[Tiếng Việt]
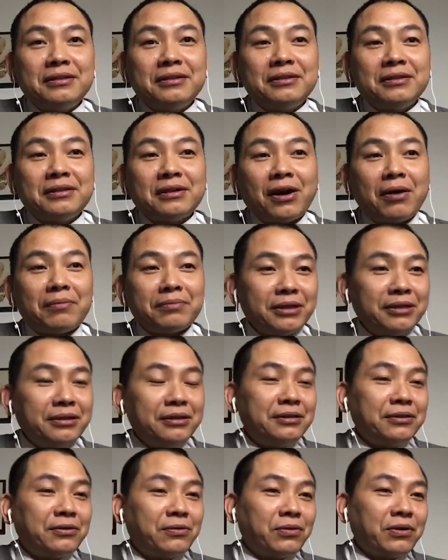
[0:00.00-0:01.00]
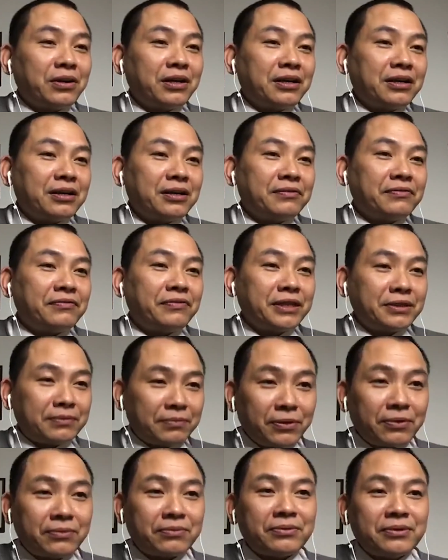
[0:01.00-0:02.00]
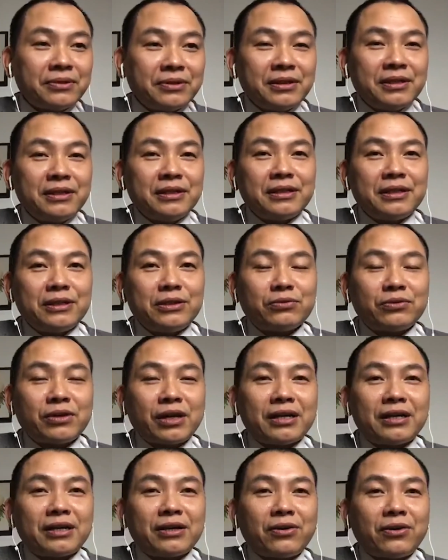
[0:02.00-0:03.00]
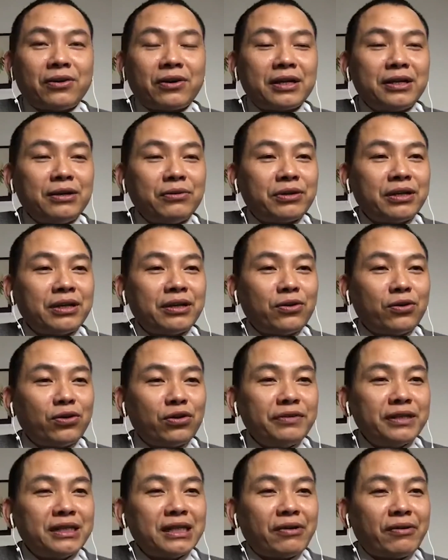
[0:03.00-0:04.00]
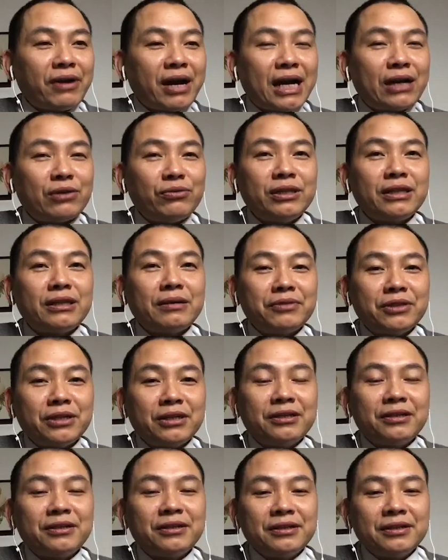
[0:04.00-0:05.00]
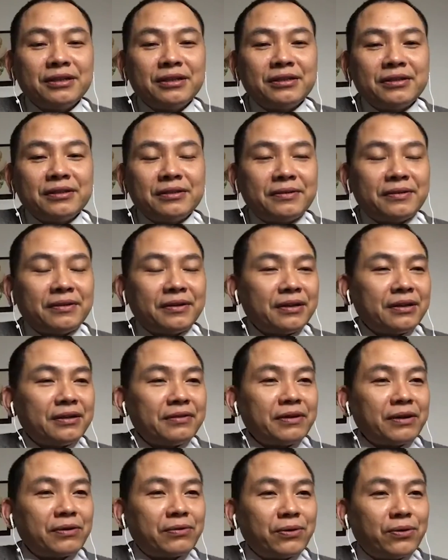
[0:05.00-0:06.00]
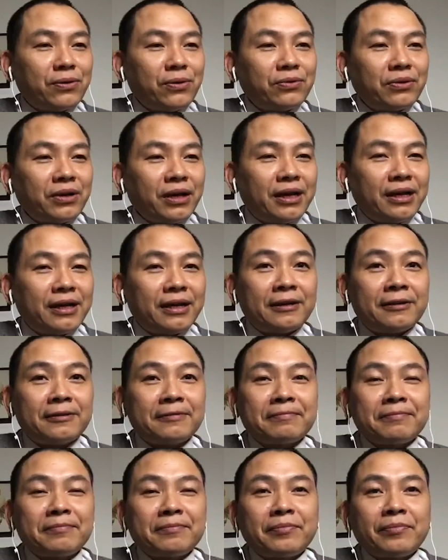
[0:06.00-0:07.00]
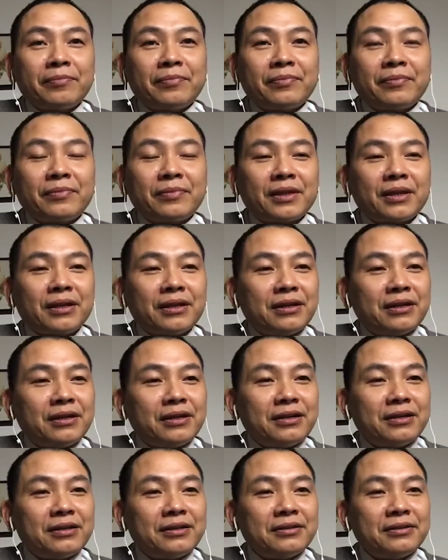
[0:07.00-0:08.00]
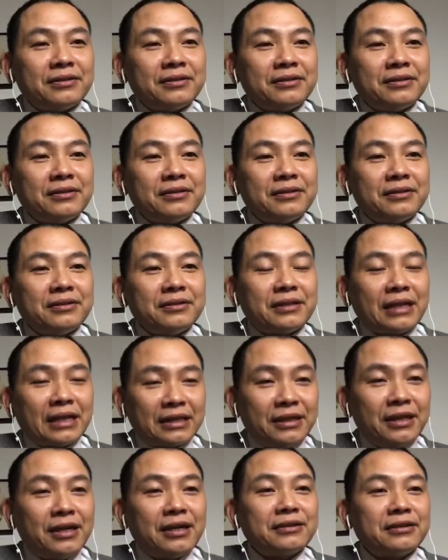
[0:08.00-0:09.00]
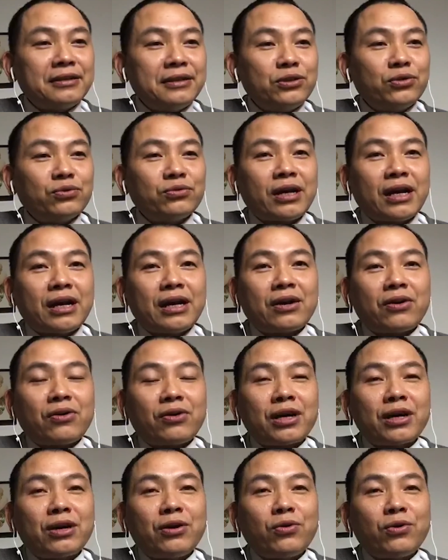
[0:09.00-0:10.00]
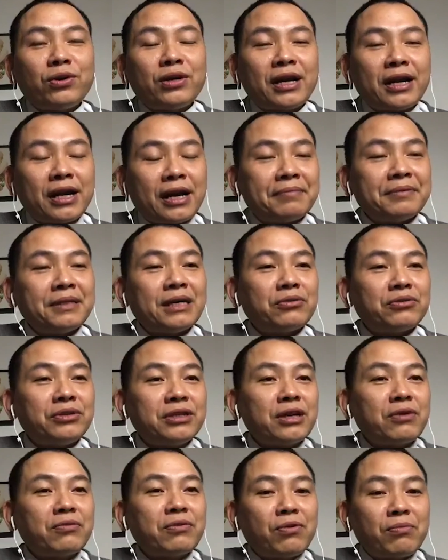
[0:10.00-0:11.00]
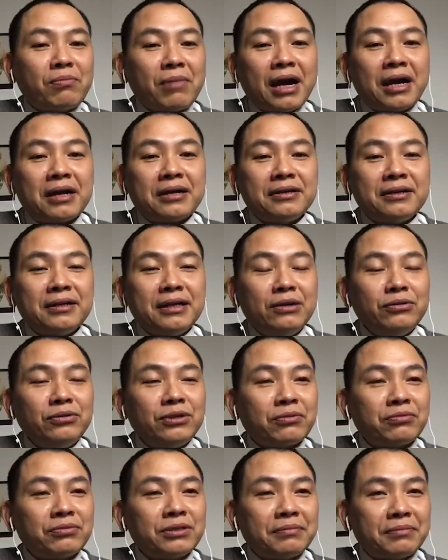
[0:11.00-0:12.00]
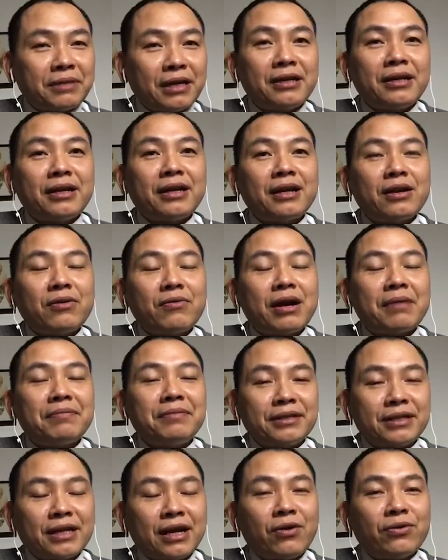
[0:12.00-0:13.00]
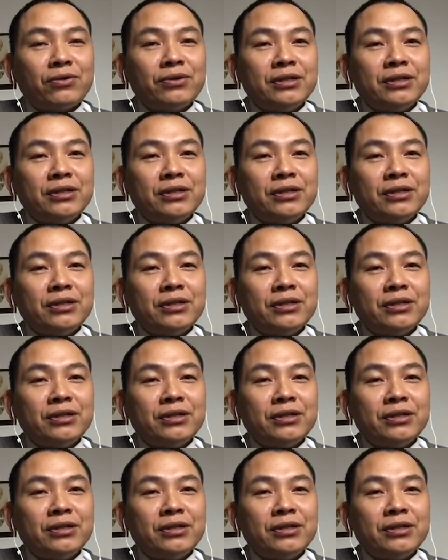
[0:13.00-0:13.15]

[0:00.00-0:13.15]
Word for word: hòm thư của Facebook, thì chúng ta lại có cái điều kiện ngồi với nhau hàn huyên tâm sự. Uh, và cuối cùng là uh, ra riêng thì chúng ta có cái cơ hội lại gặp nhau trên cộng đồng mạng nếu trong dịp Tết này không gặp được nhau.